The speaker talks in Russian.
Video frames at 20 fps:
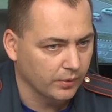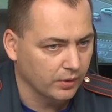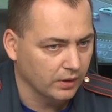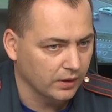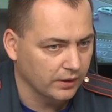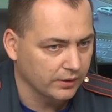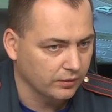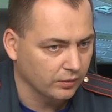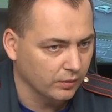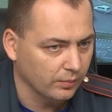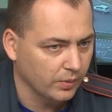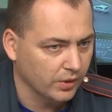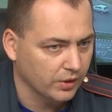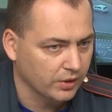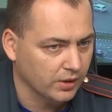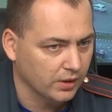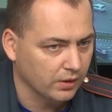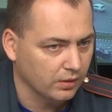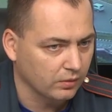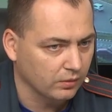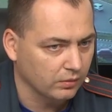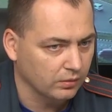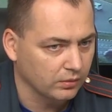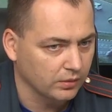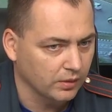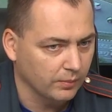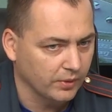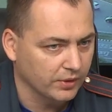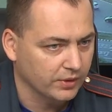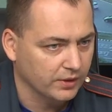про лесной пожар, он
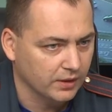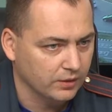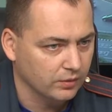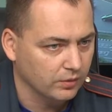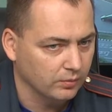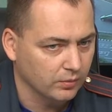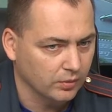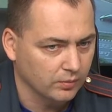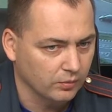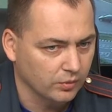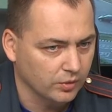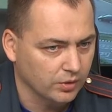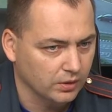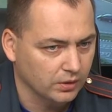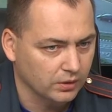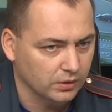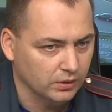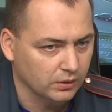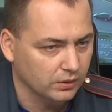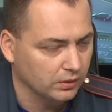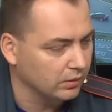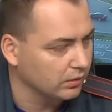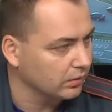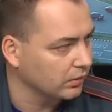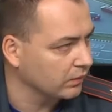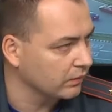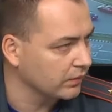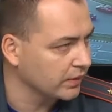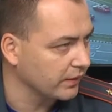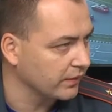непредсказуем, он может угу.
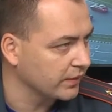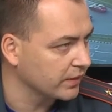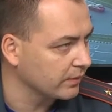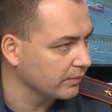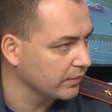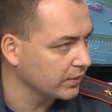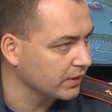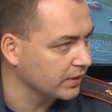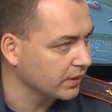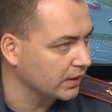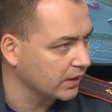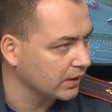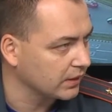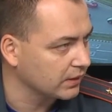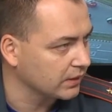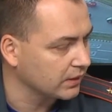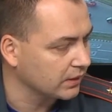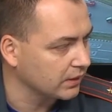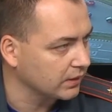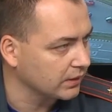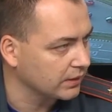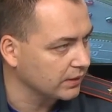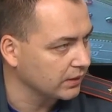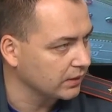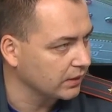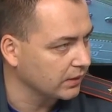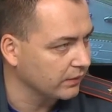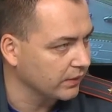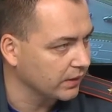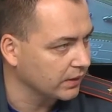э, в зависимости от
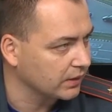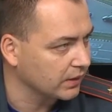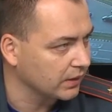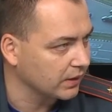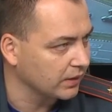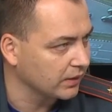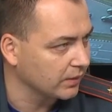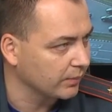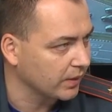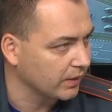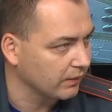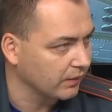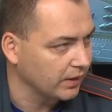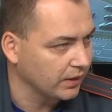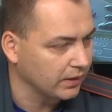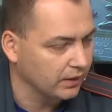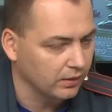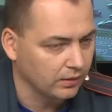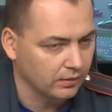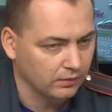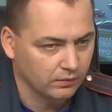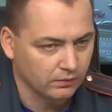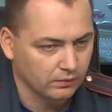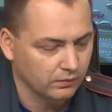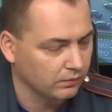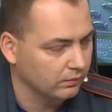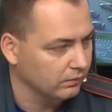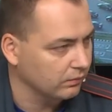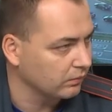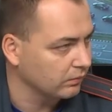силы ветра или направления
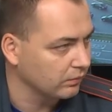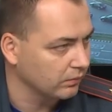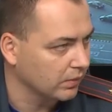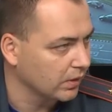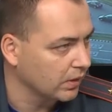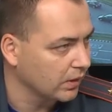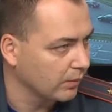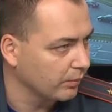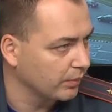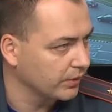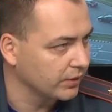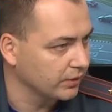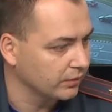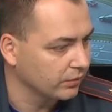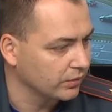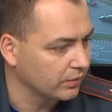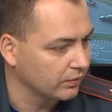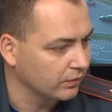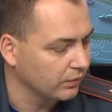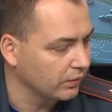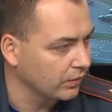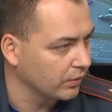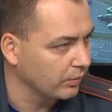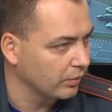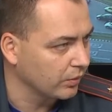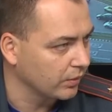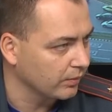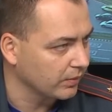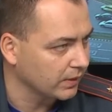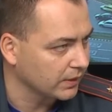потянуть его в
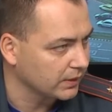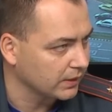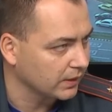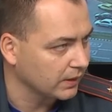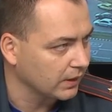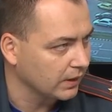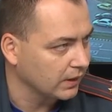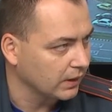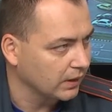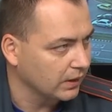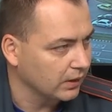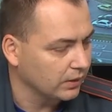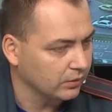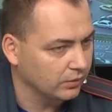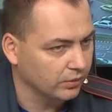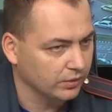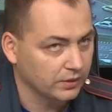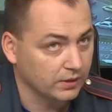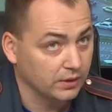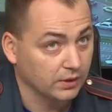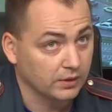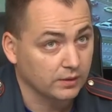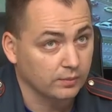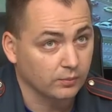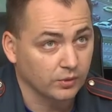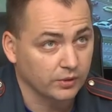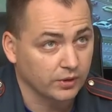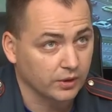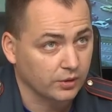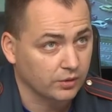любое место. То есть ты
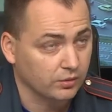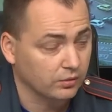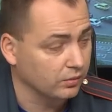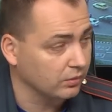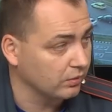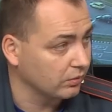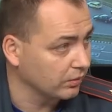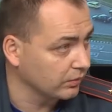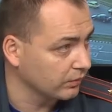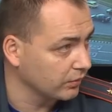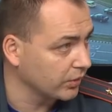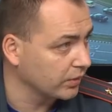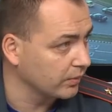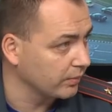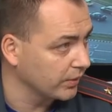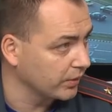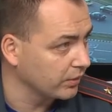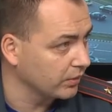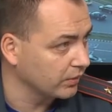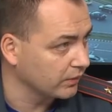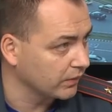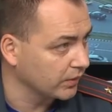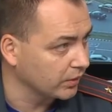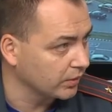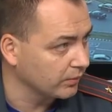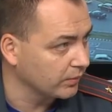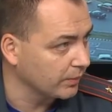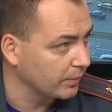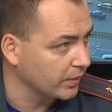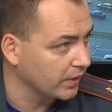смотришь, что он вроде бы идет в
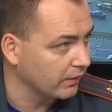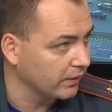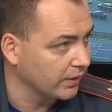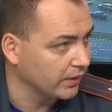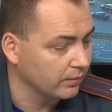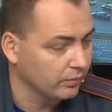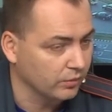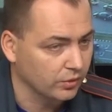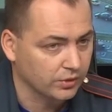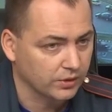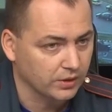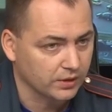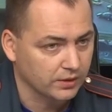одном направлении, может